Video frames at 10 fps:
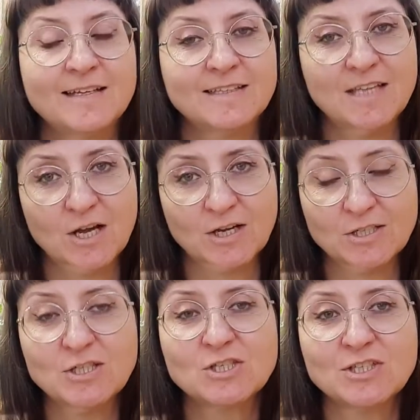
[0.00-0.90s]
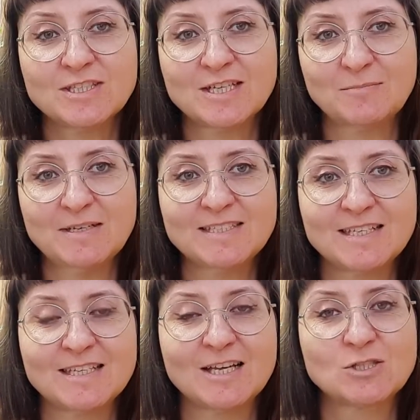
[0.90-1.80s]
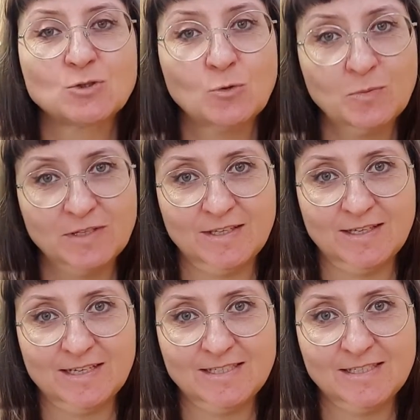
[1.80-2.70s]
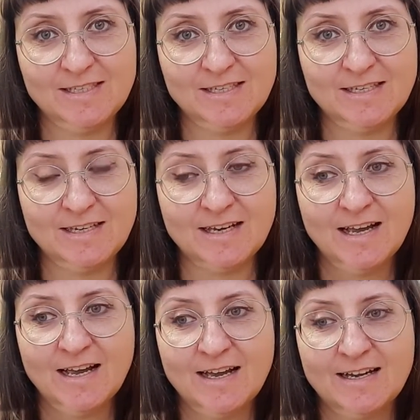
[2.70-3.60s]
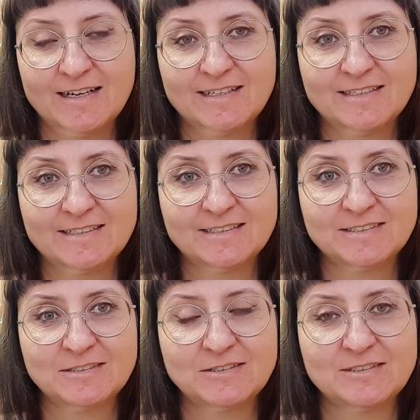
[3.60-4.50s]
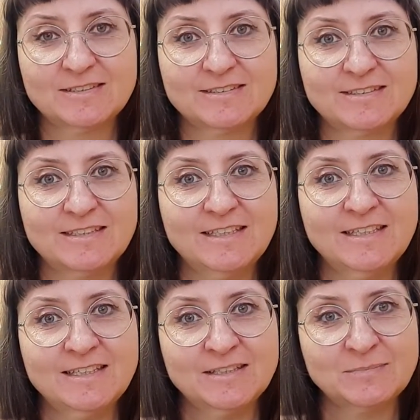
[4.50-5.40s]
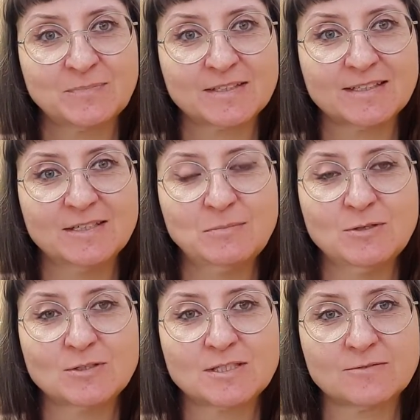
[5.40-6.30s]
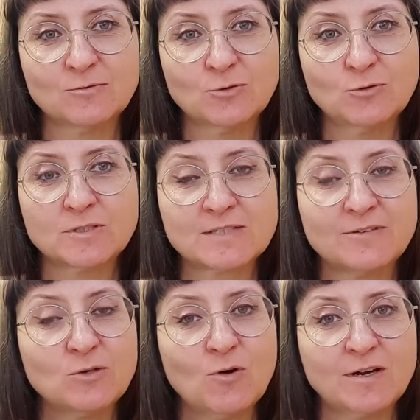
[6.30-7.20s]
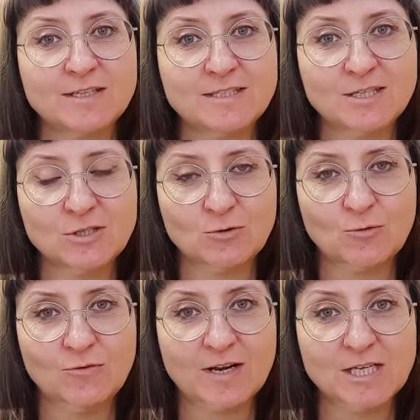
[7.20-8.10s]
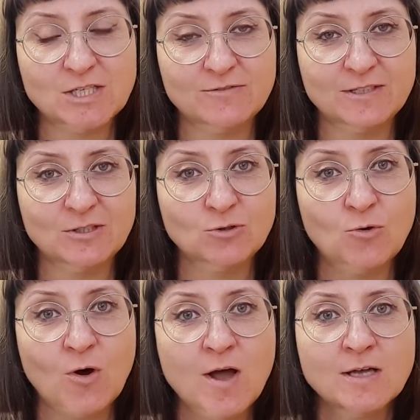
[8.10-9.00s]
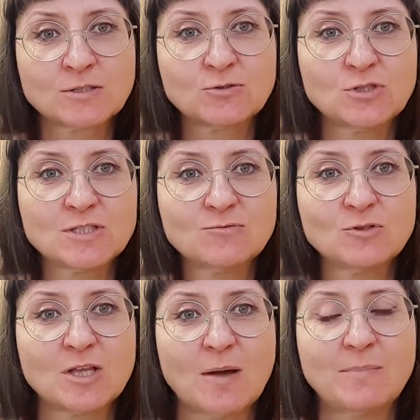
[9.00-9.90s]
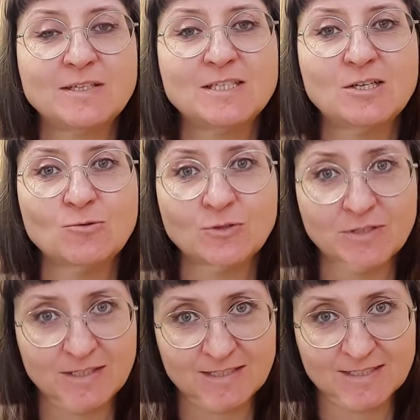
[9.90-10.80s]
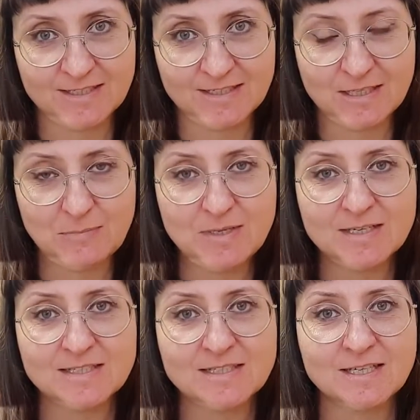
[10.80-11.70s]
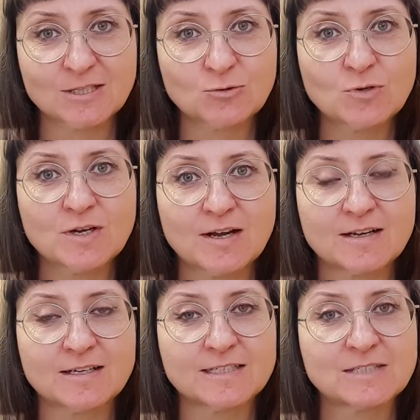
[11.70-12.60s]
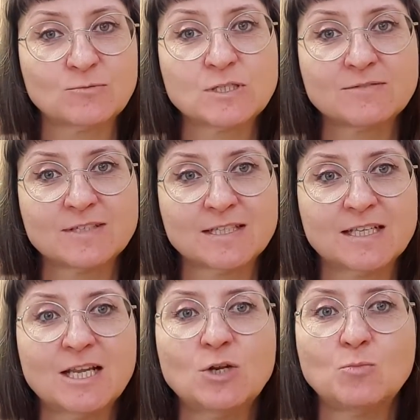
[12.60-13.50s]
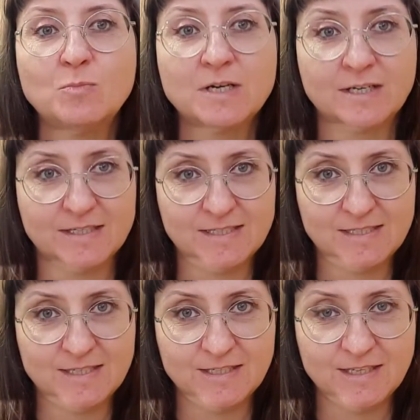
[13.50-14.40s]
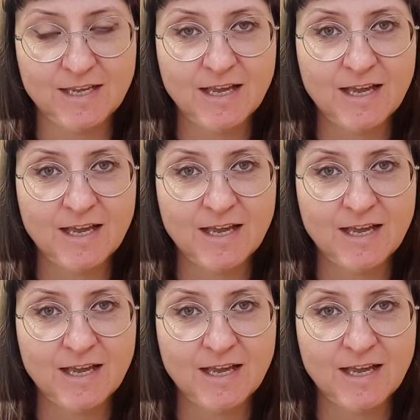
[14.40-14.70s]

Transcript: да, конечно, декабристы это особенные растения а, и имеют свою, свою агротехнику выращивания, но существуют определенные закономерности, которые э, свойственны для любых растений,